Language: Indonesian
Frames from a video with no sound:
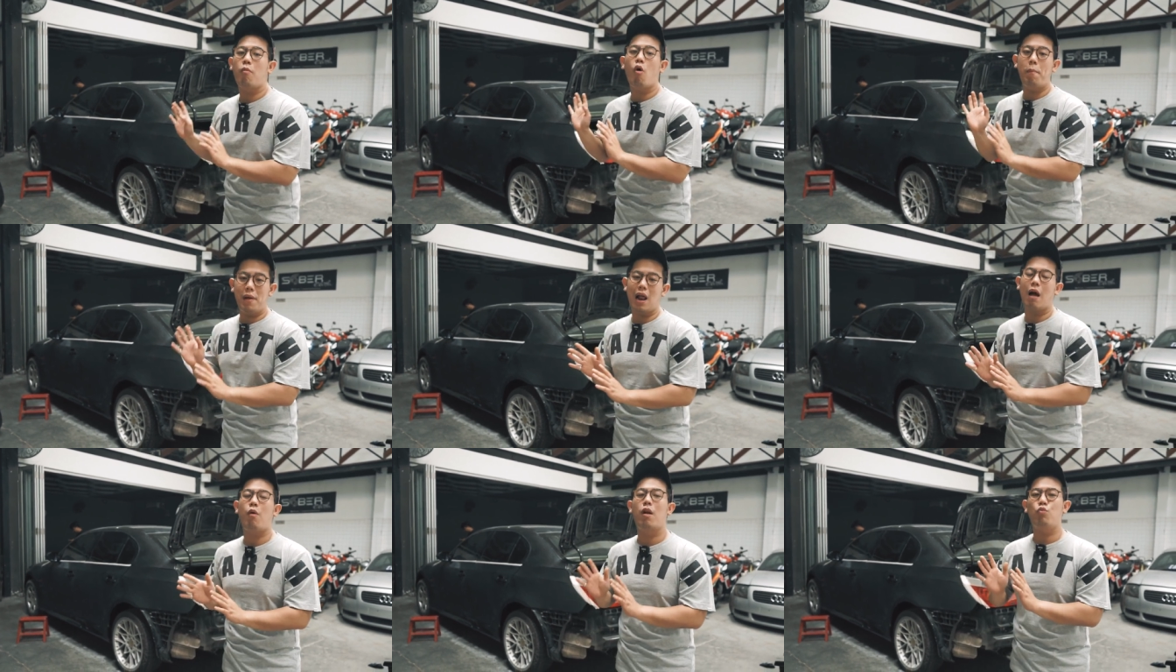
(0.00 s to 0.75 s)
mobil
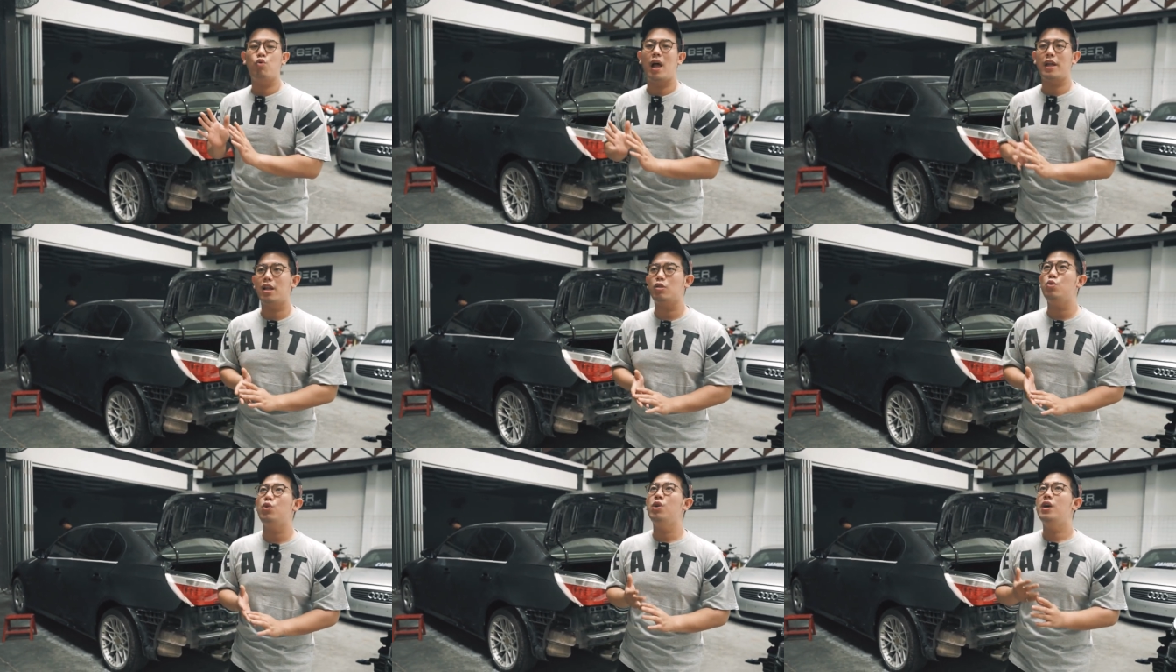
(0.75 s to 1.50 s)
awal mulanya
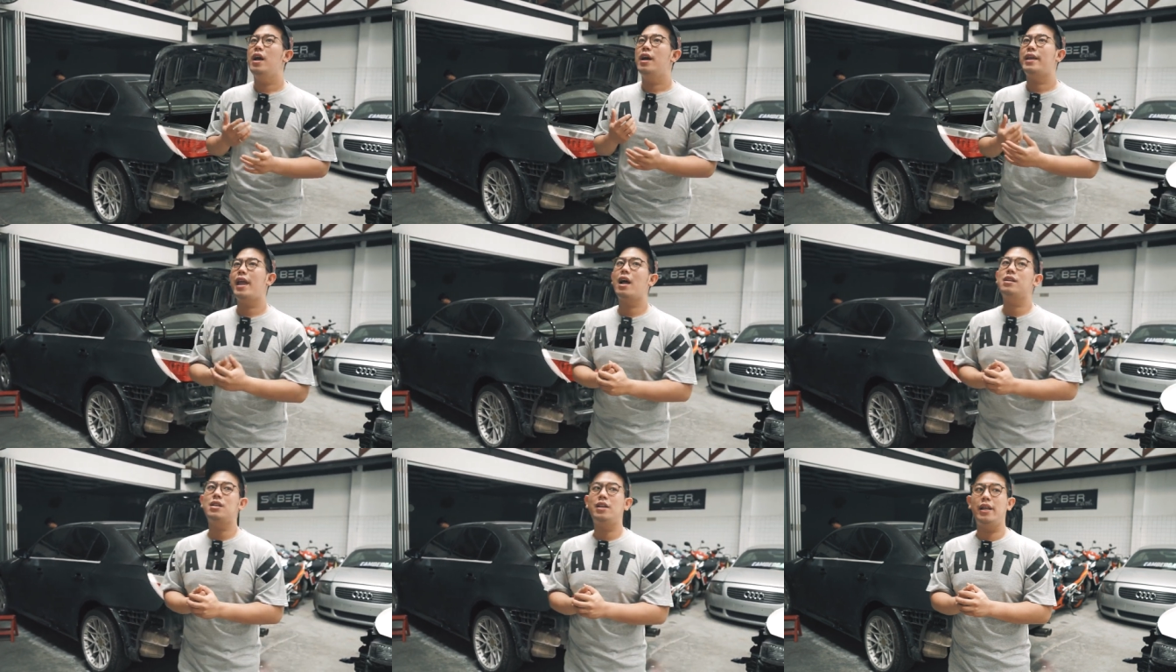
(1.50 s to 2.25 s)
tuh yang
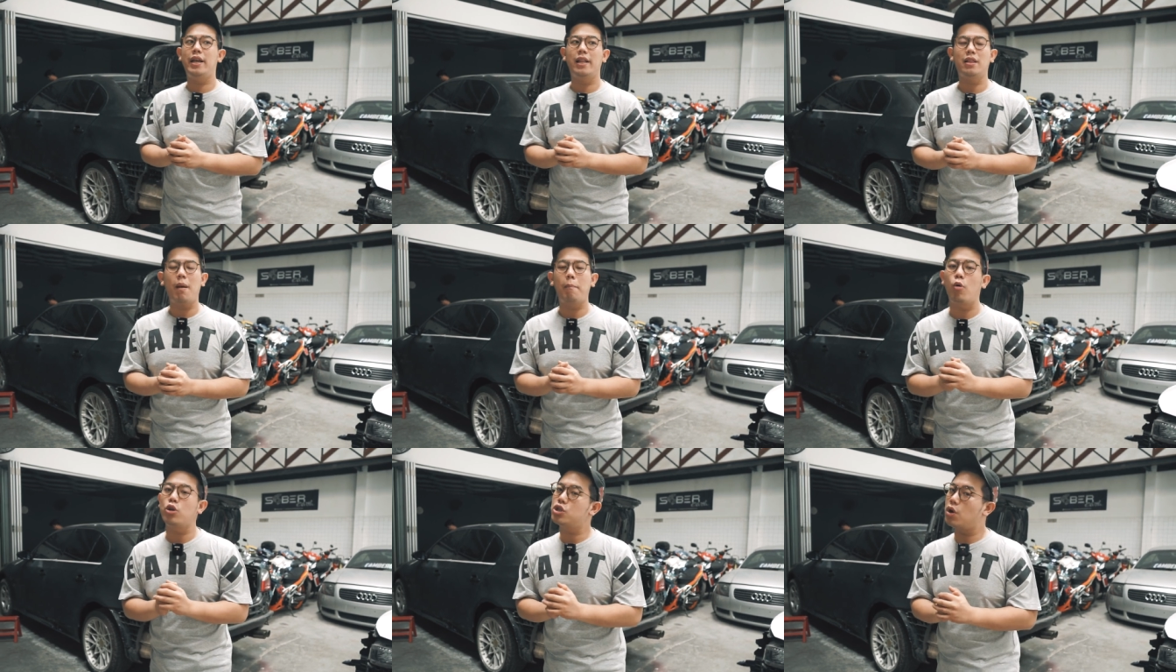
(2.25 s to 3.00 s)
sedikitnya
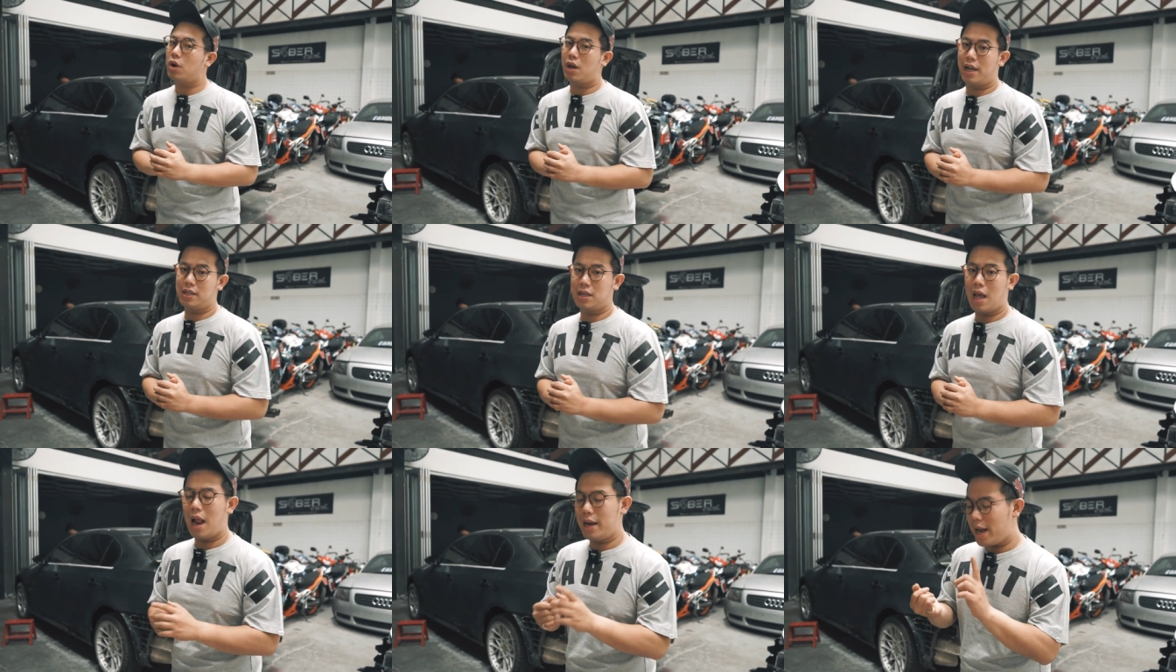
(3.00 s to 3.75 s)
bocor guys,
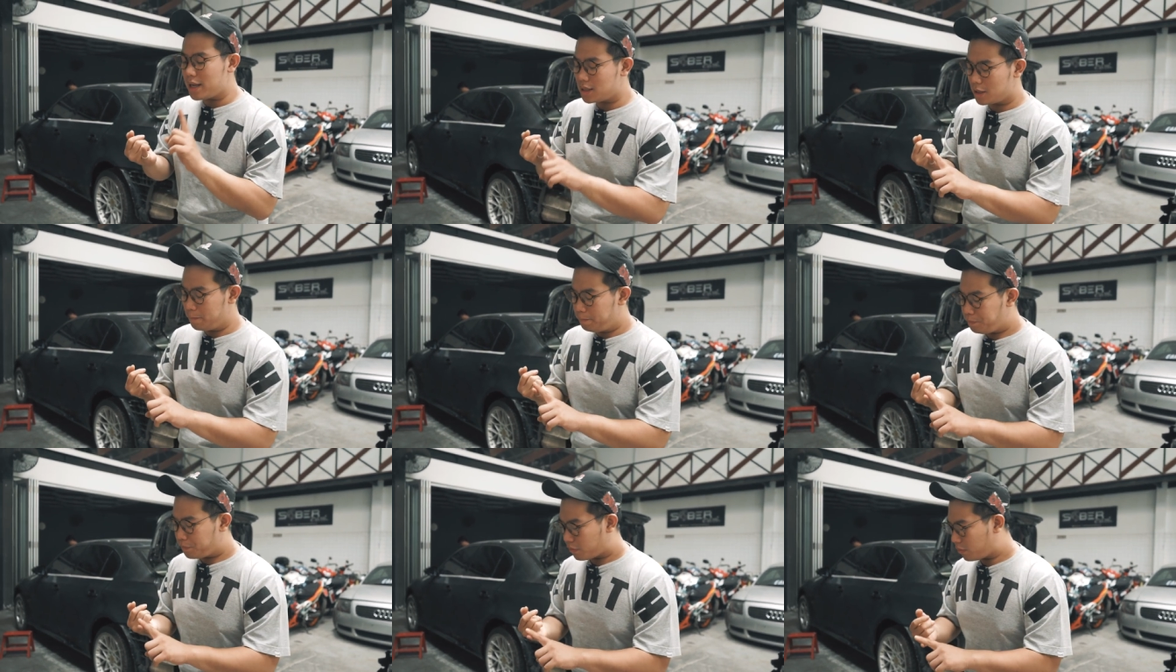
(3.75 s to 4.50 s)
alias
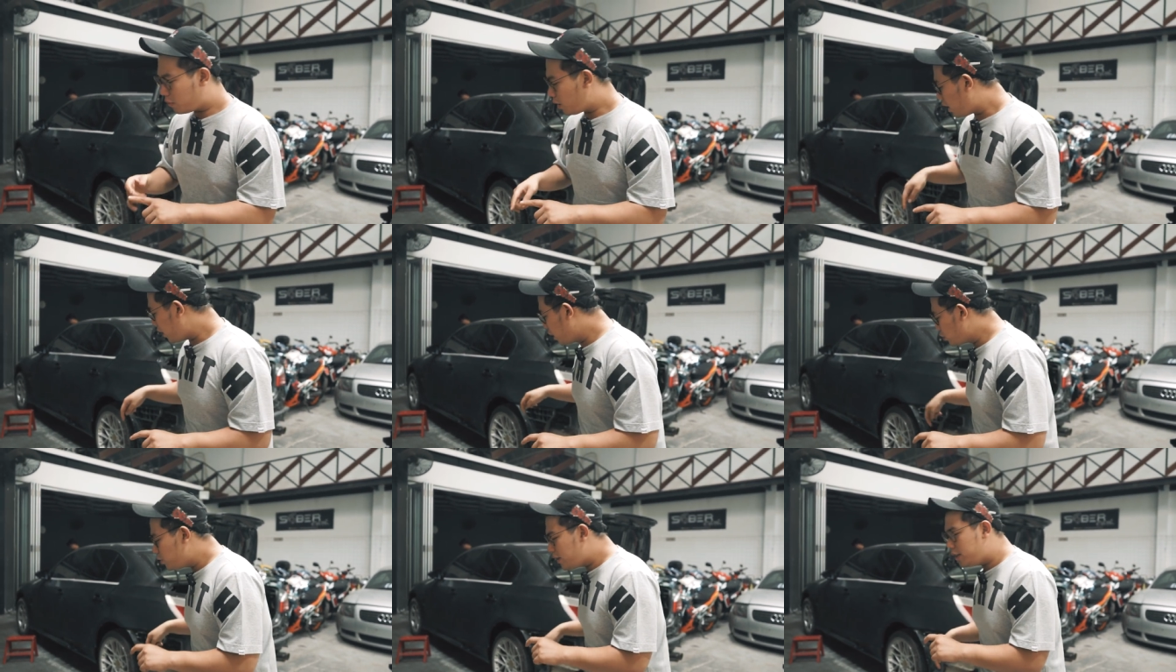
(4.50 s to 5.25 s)

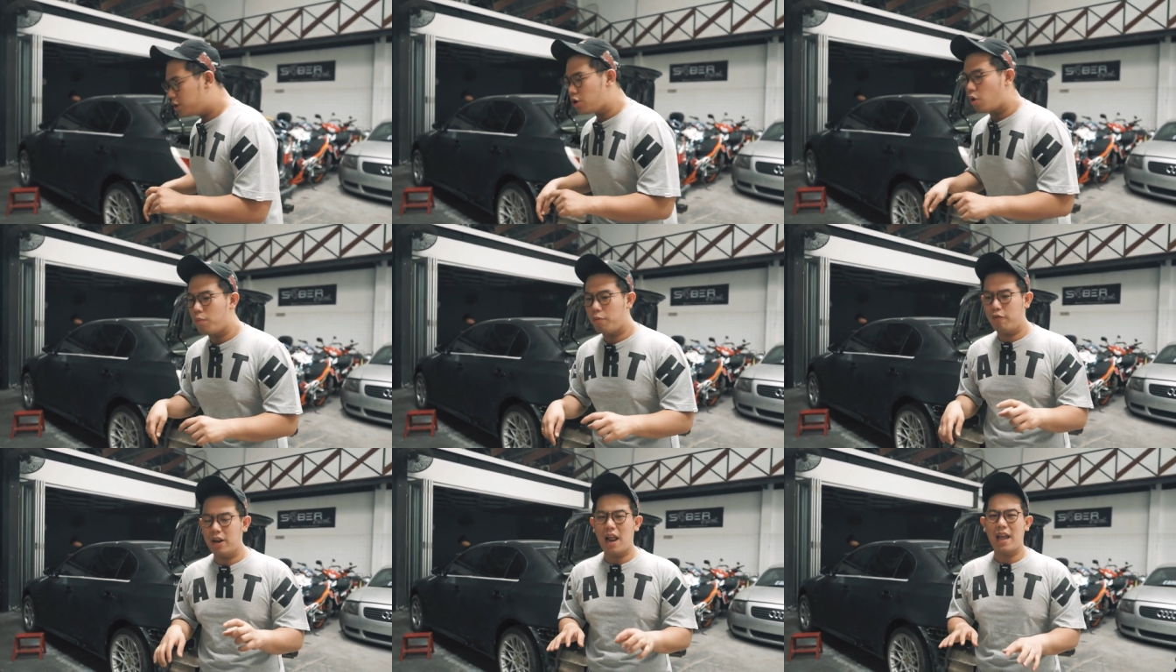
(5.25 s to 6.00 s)
itu di jok
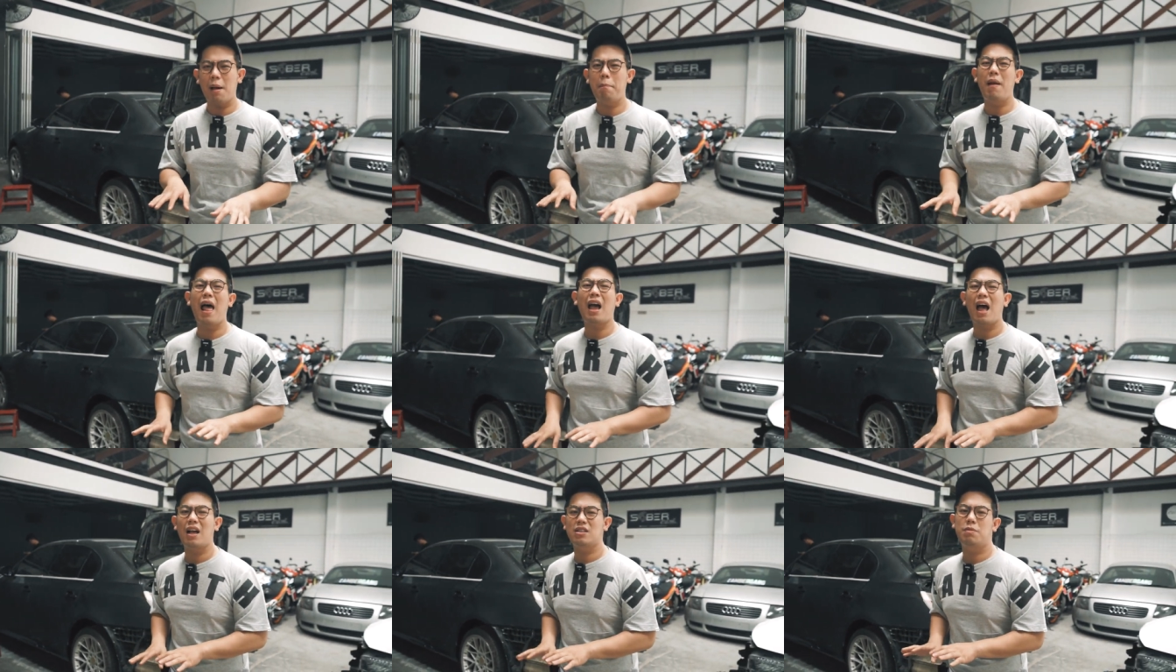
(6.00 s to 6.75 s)
wilayah
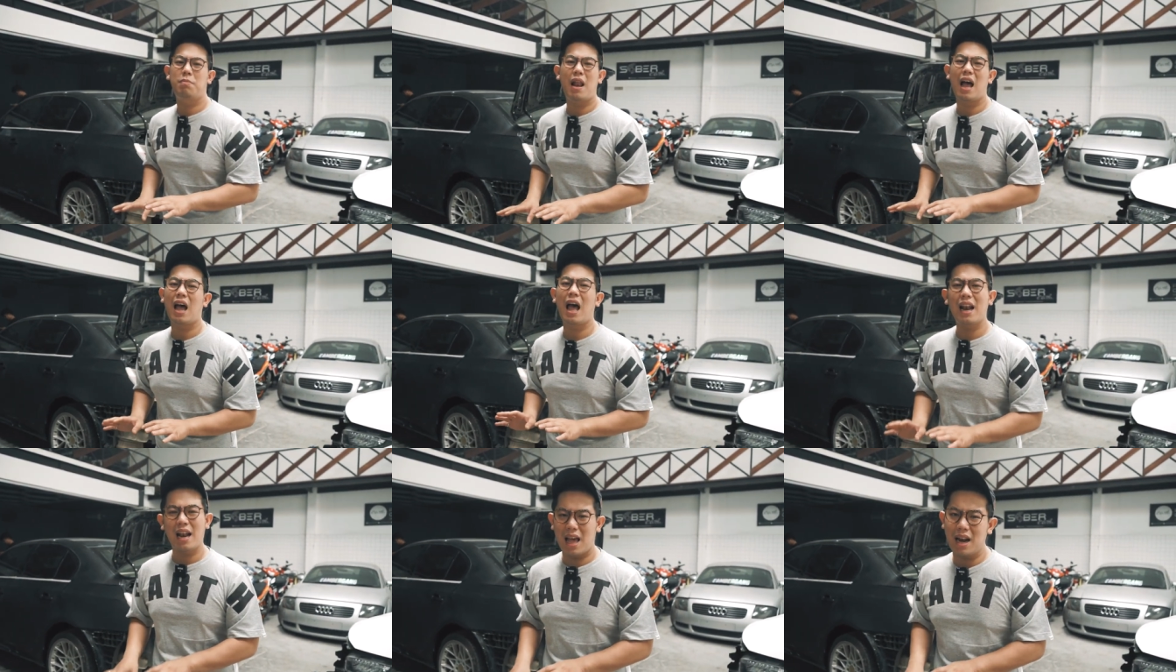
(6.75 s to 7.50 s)
belakang sebelah
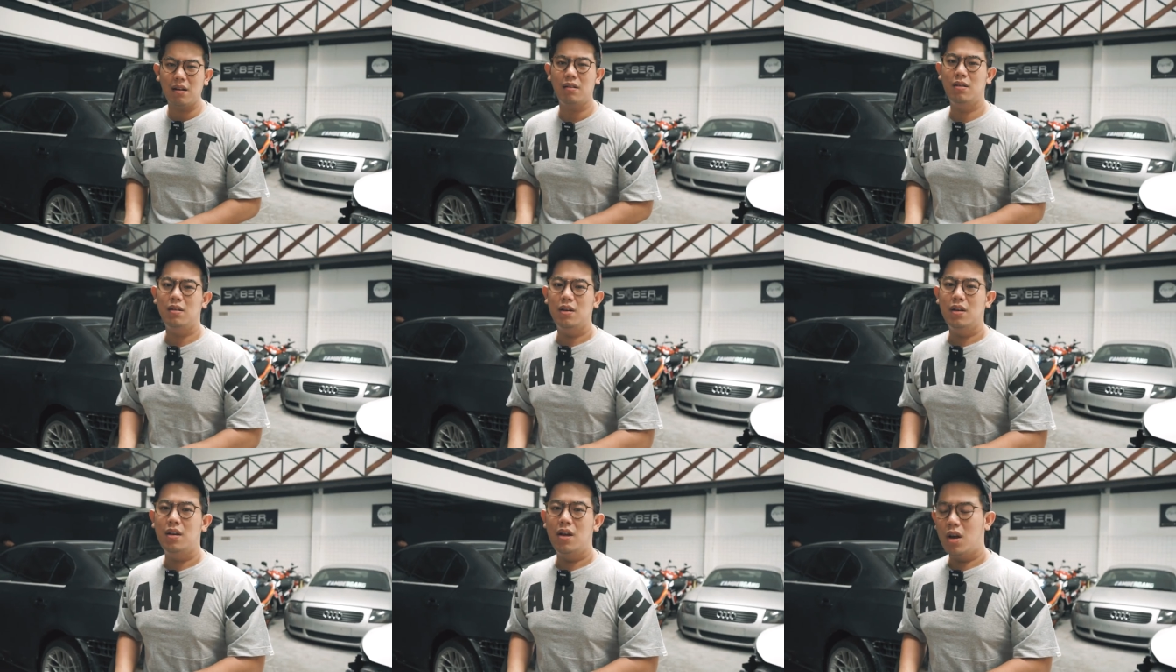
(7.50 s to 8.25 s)
kanan,
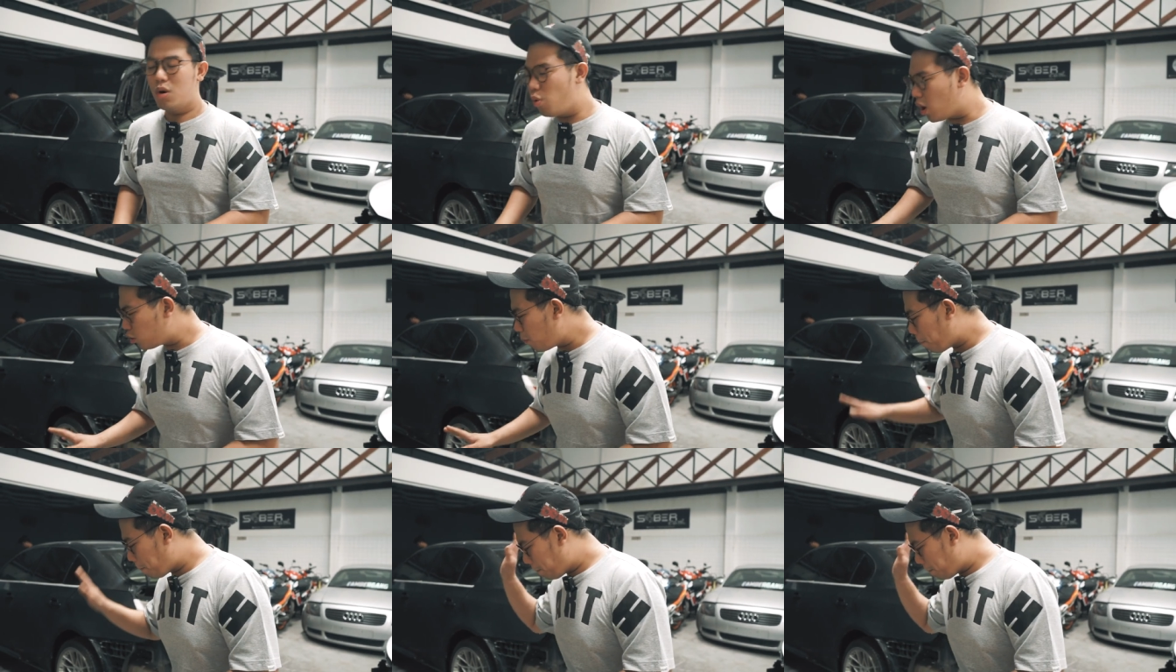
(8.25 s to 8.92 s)
gua tuh